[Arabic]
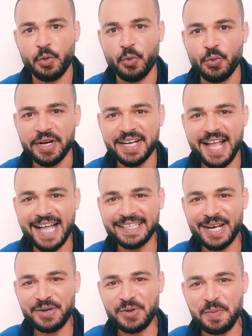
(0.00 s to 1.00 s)

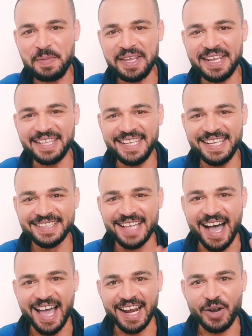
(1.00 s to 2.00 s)
ورجعنا لكم من جديد
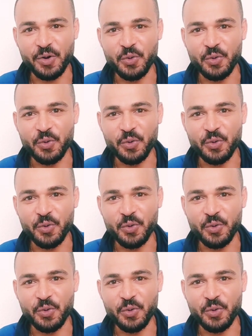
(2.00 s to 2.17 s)
على